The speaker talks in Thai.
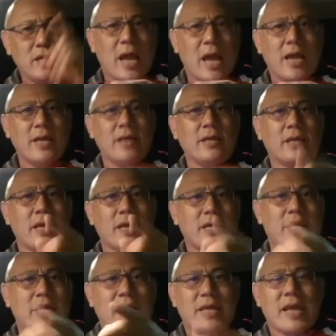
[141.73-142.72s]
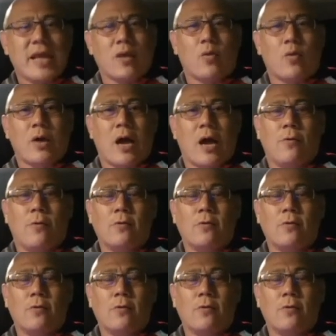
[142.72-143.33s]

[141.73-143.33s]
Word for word: ไหนในเขตแดนของเขา